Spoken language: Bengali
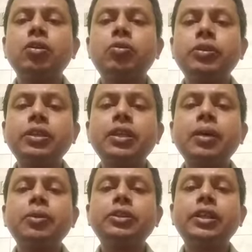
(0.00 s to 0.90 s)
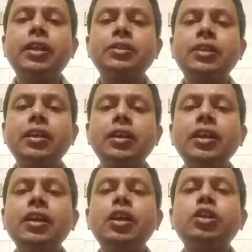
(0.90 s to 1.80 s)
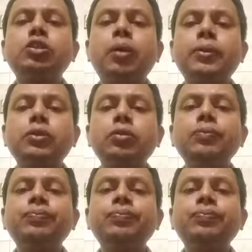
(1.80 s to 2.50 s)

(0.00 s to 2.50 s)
করতেছে এবং সেন্ট্রালি সব কিছু